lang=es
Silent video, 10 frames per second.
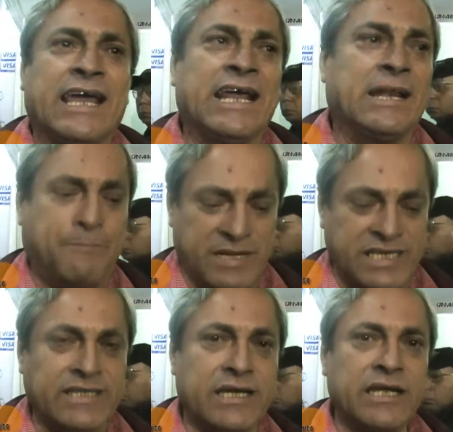El
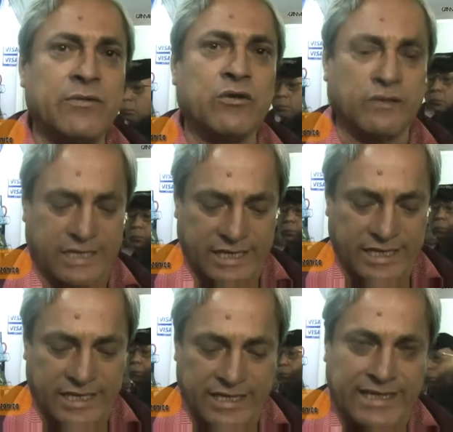presente libro
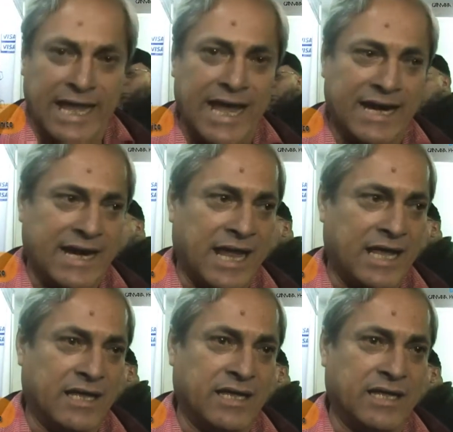narra,
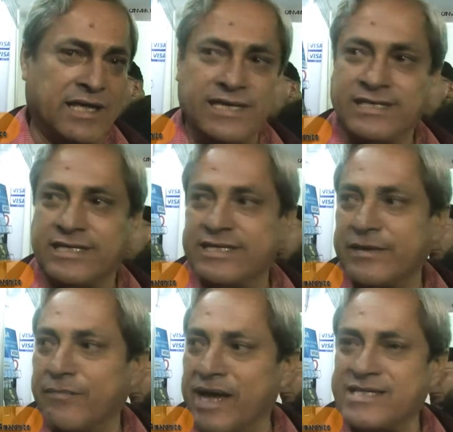este,
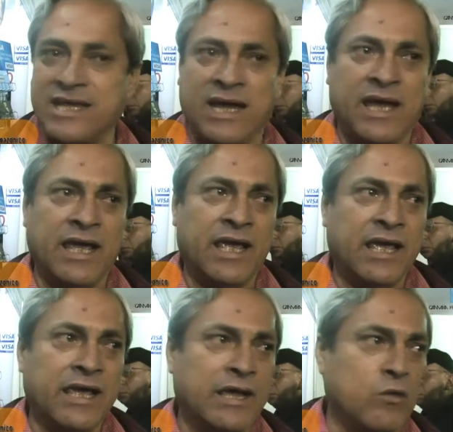se basa
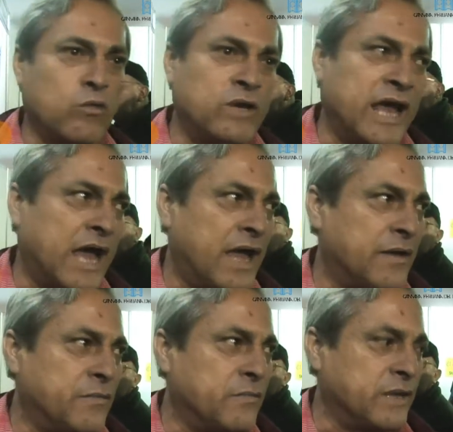en, una,
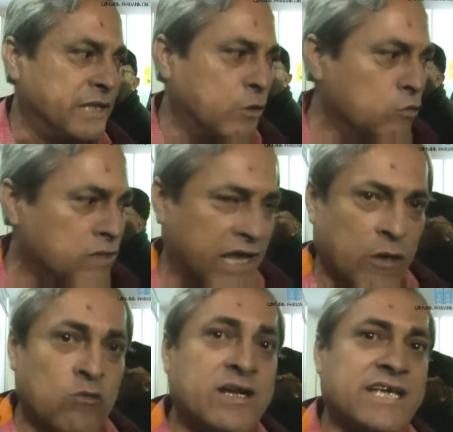
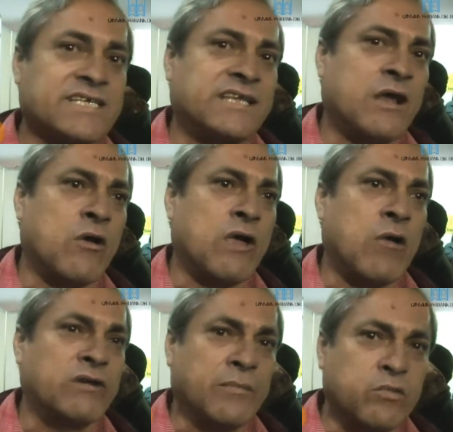en, un, rastreo,
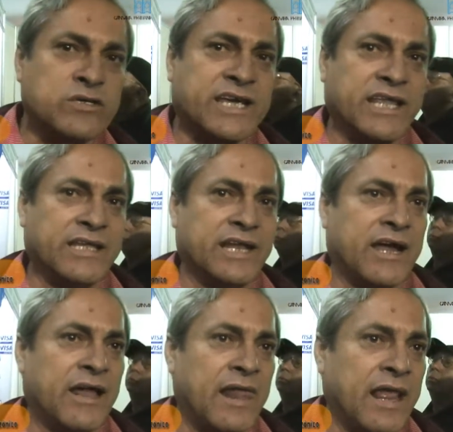en una búsqueda de,
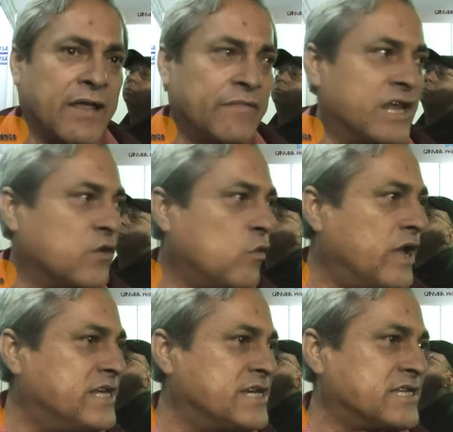la, de las
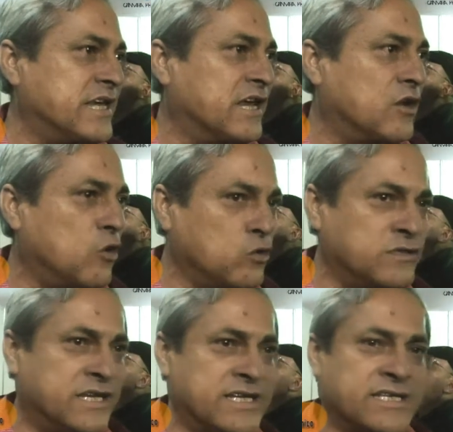huellas en
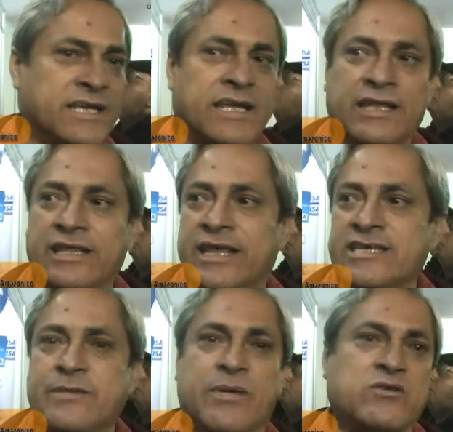Londres,
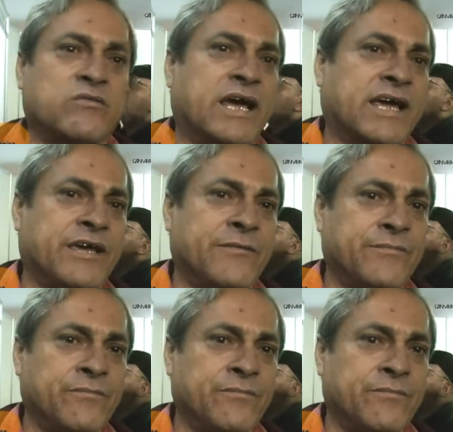de este personaje.